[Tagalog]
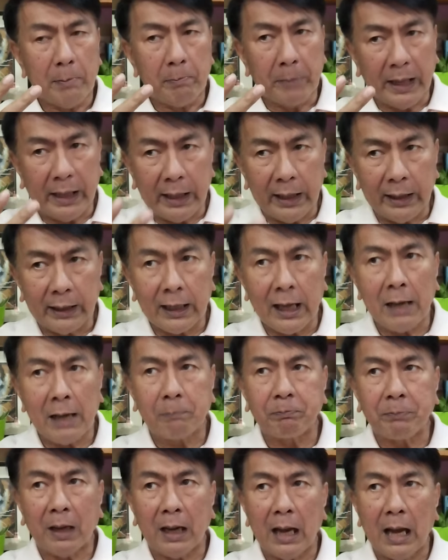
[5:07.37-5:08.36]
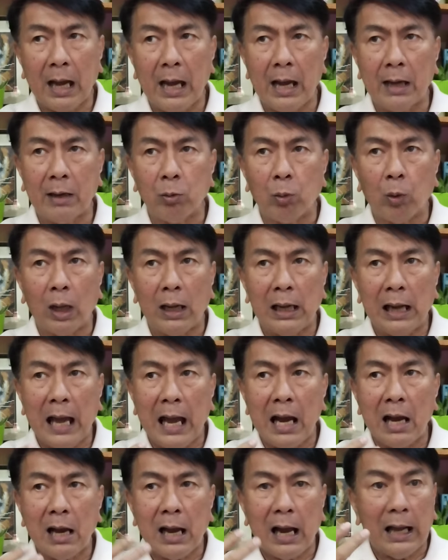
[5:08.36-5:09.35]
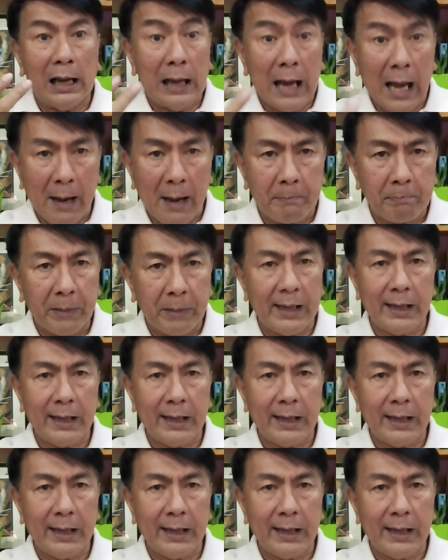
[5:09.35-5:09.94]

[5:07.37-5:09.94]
Mahirap ang walang alam.